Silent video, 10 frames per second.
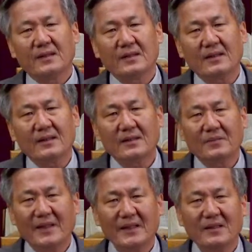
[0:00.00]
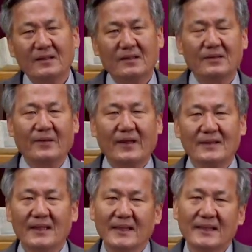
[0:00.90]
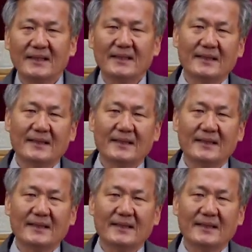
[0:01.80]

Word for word: 아, 이 말이 굉장히